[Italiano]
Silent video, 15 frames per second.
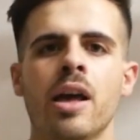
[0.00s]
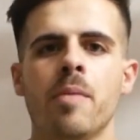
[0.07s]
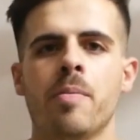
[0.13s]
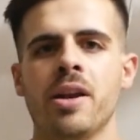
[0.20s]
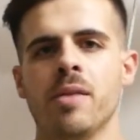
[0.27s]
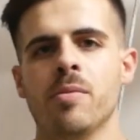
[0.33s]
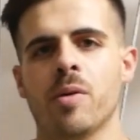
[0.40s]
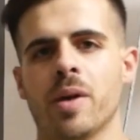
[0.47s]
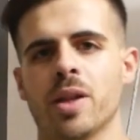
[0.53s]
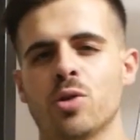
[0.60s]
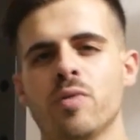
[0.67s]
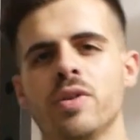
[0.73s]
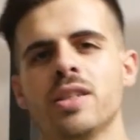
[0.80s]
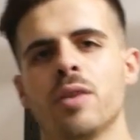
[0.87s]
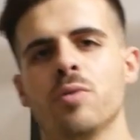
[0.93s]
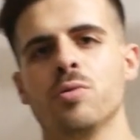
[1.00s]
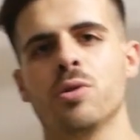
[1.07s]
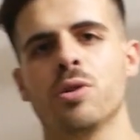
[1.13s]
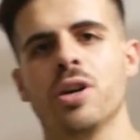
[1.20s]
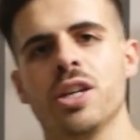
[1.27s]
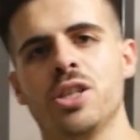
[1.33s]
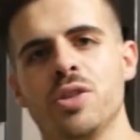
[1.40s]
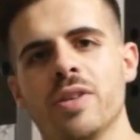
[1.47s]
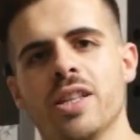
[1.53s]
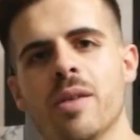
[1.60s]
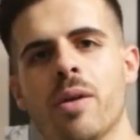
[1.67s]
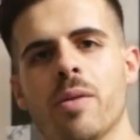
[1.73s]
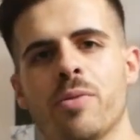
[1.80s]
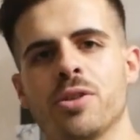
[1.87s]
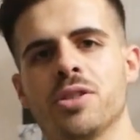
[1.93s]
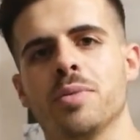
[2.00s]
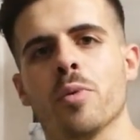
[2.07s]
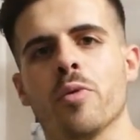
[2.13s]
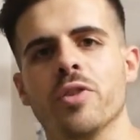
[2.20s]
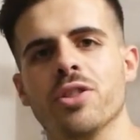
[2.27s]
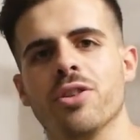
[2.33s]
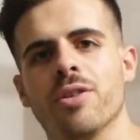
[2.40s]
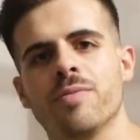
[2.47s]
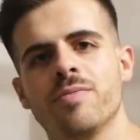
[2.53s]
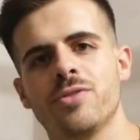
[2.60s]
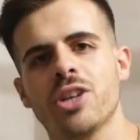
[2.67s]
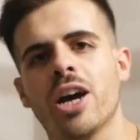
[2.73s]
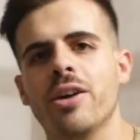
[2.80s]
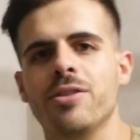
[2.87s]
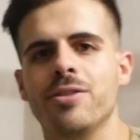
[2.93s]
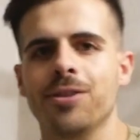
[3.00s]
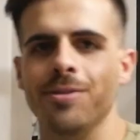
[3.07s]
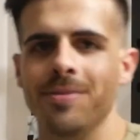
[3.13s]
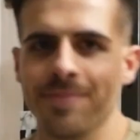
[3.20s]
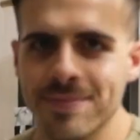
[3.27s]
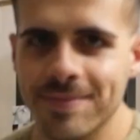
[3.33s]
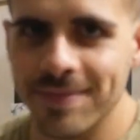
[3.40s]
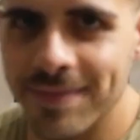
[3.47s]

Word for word: Per il momento vi saluto e ci vediamo al prossimo video. Ciao!